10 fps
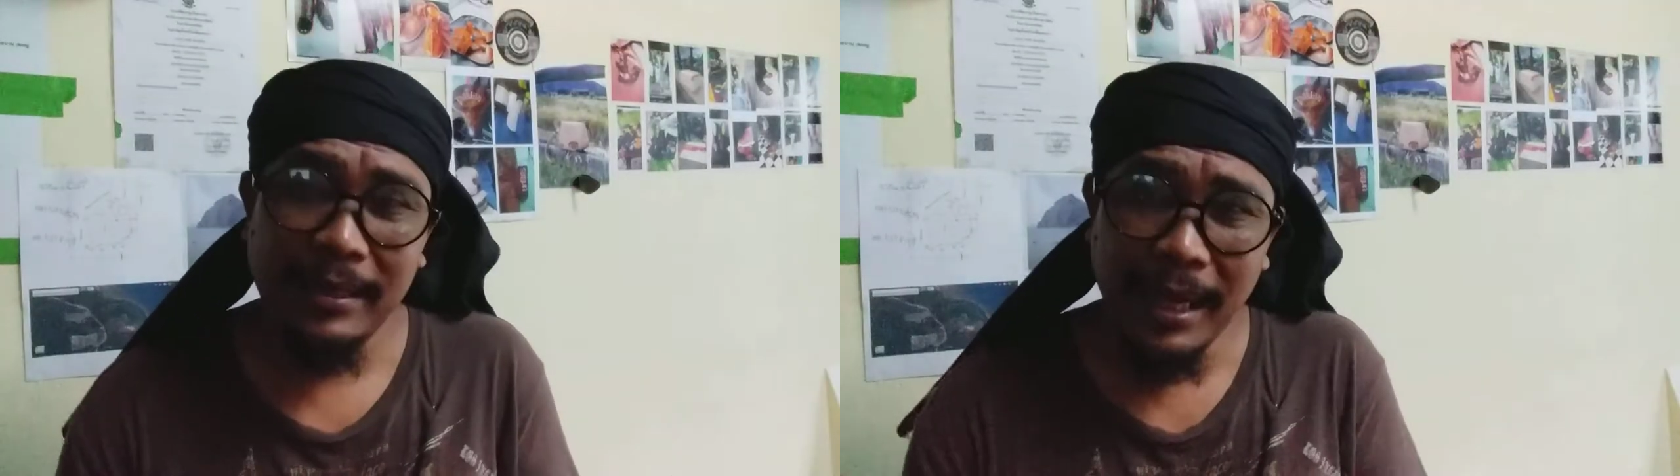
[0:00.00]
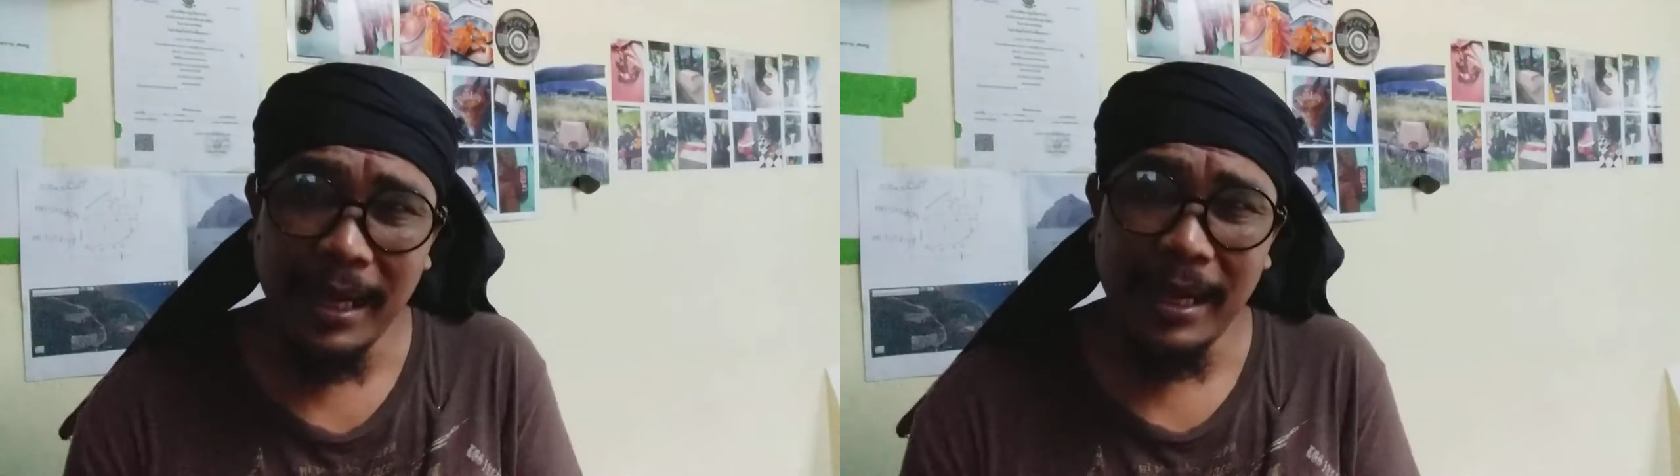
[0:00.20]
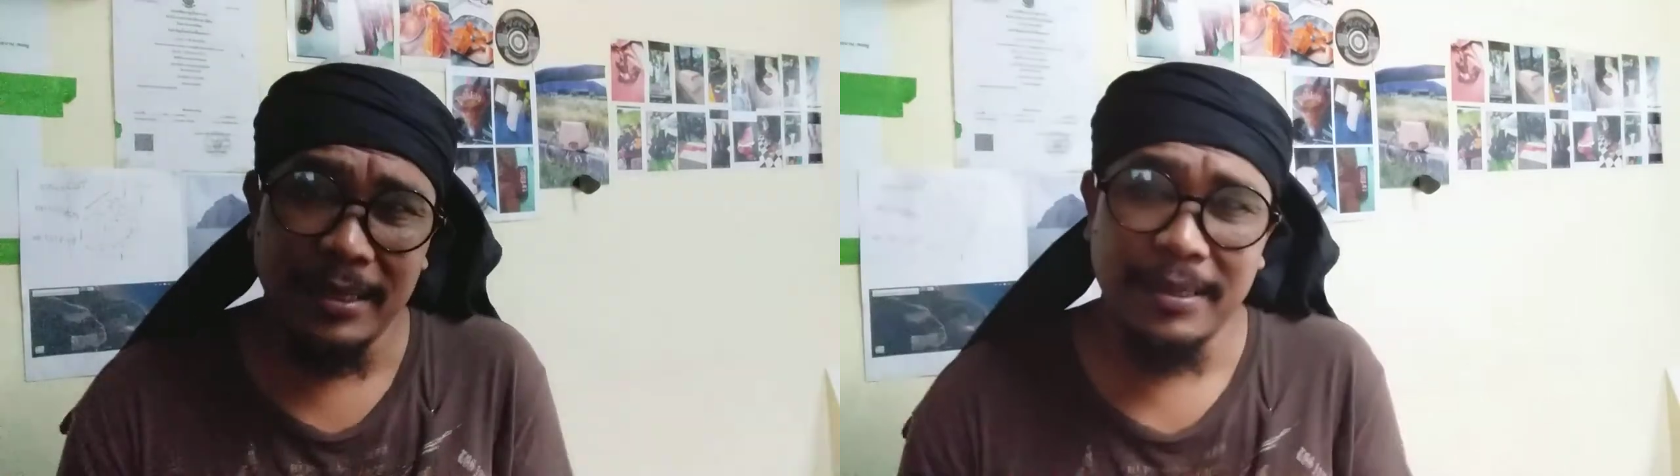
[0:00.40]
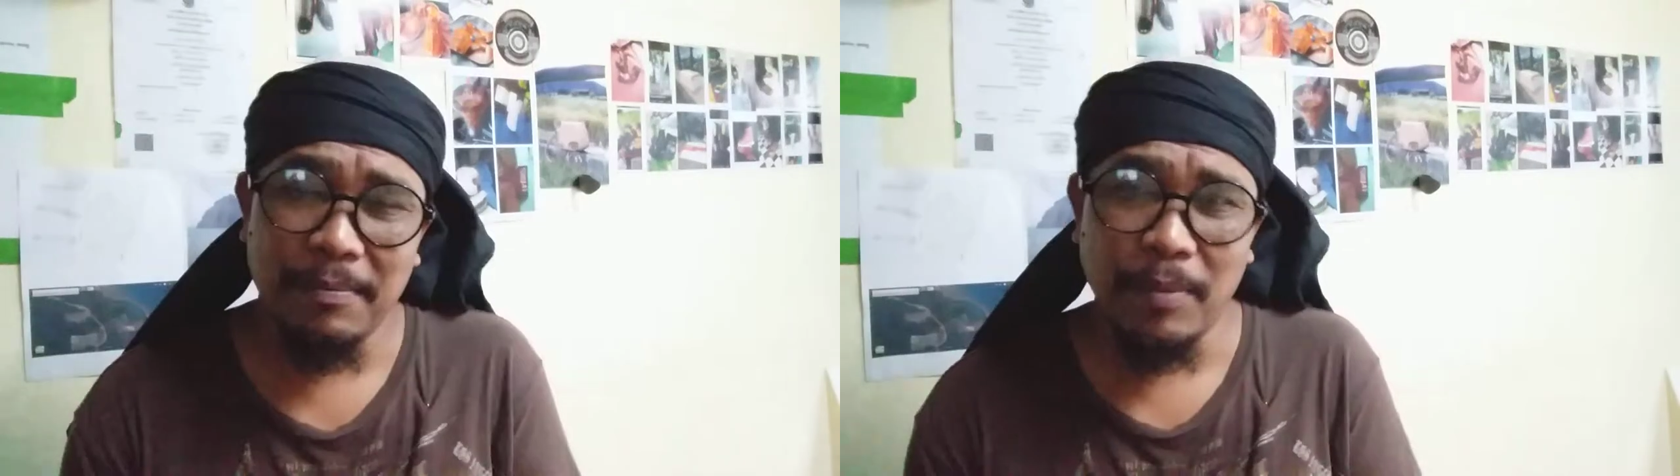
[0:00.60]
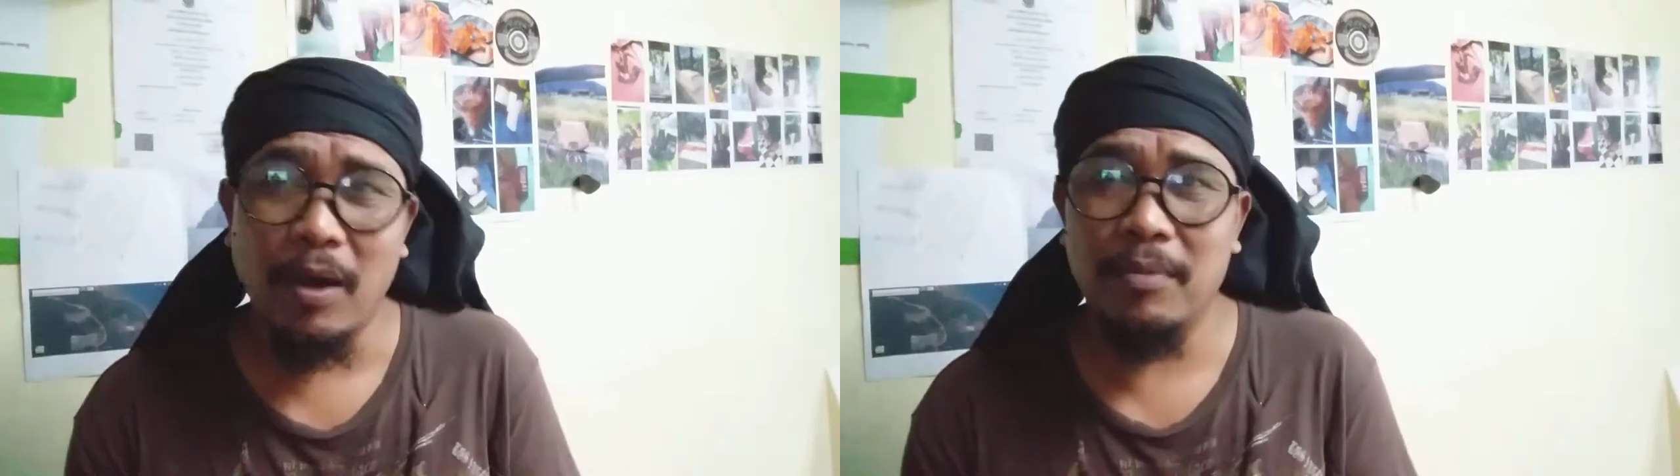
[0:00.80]
แท้หนัง
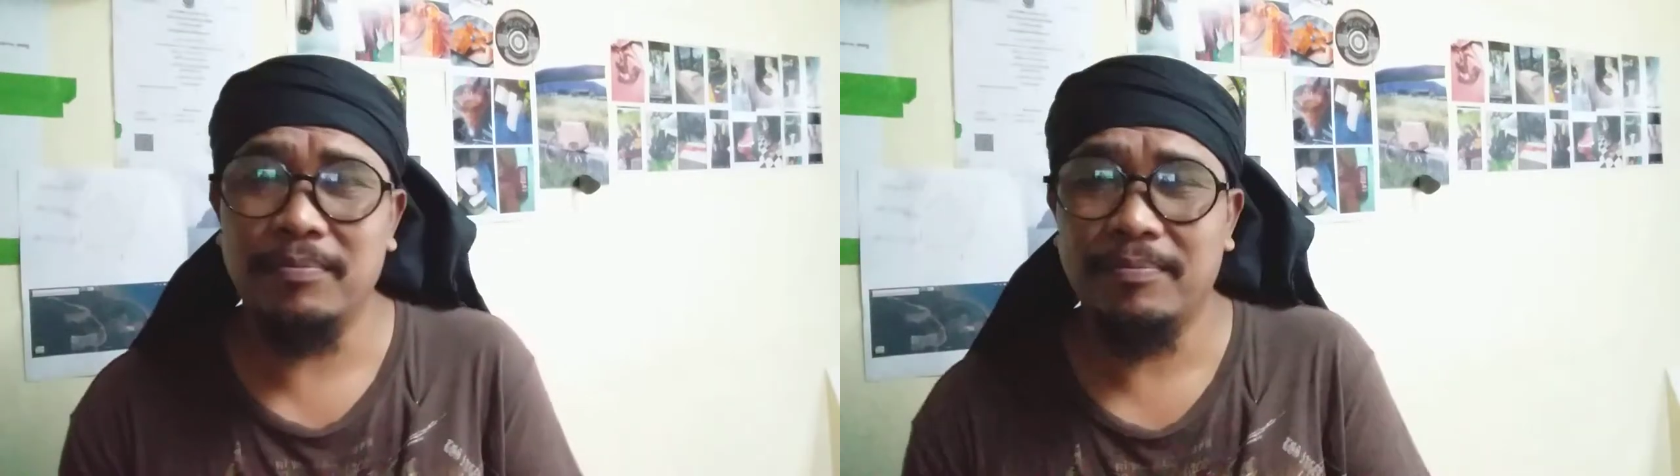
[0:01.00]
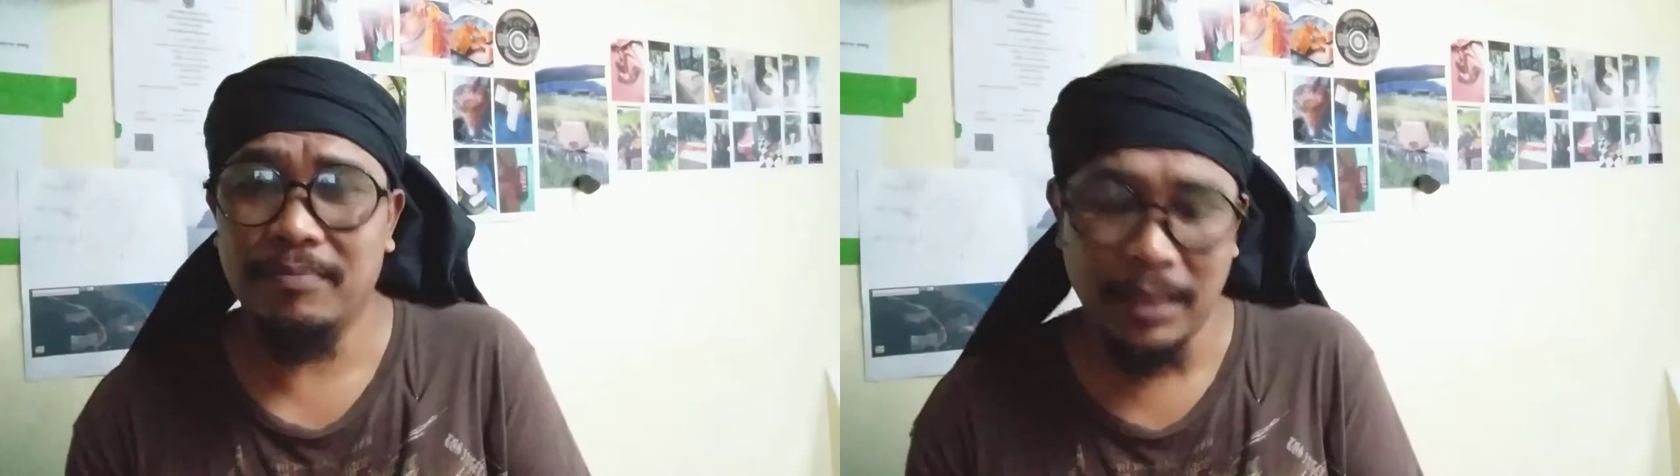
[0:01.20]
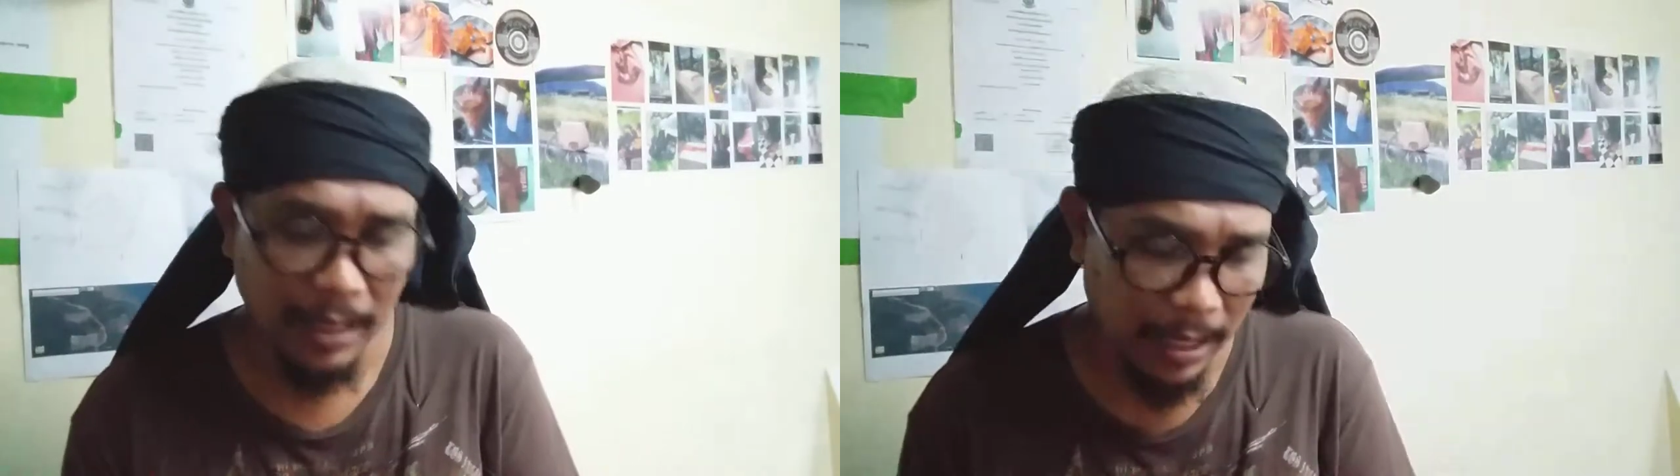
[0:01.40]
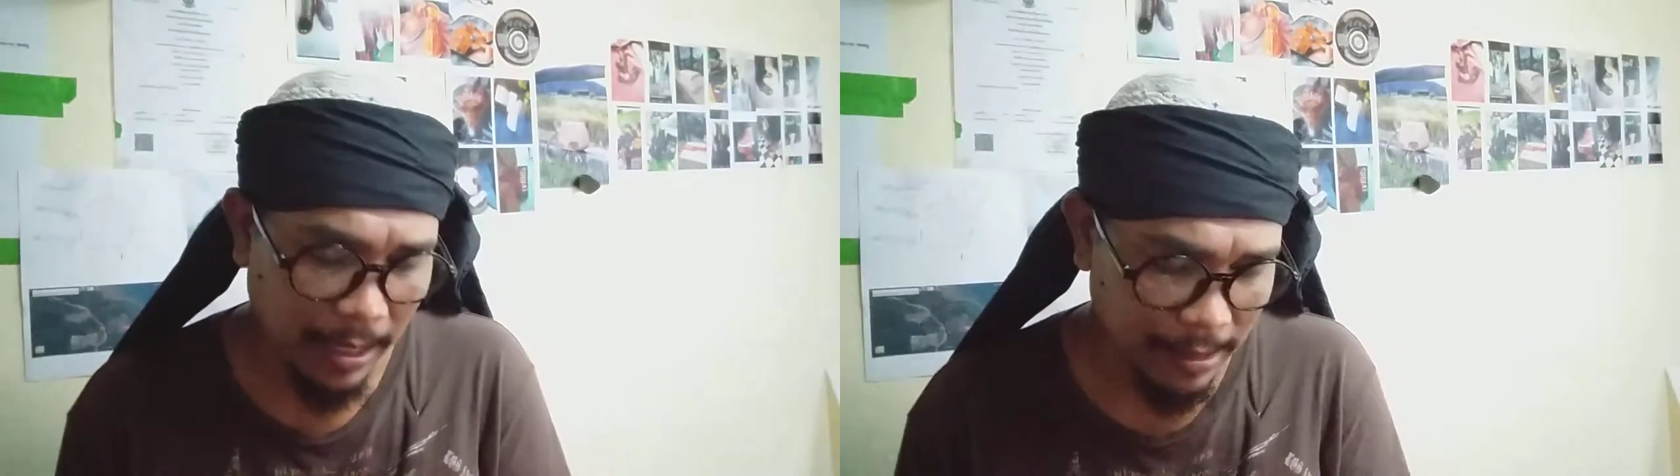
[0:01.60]
ปลอมแล้วก็